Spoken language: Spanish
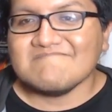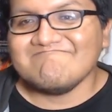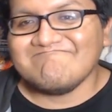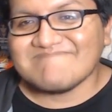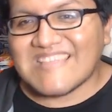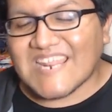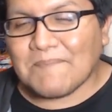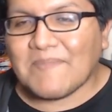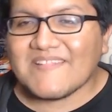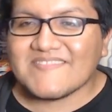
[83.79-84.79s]
Mm, de
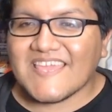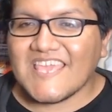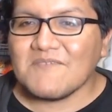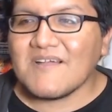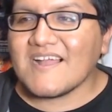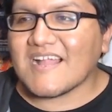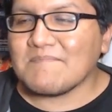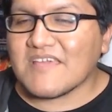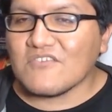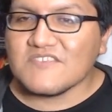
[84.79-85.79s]
repente iban a
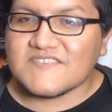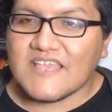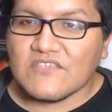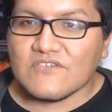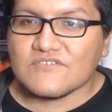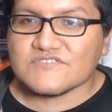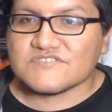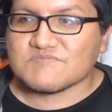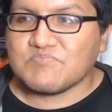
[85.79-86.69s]
cambiar los diseños,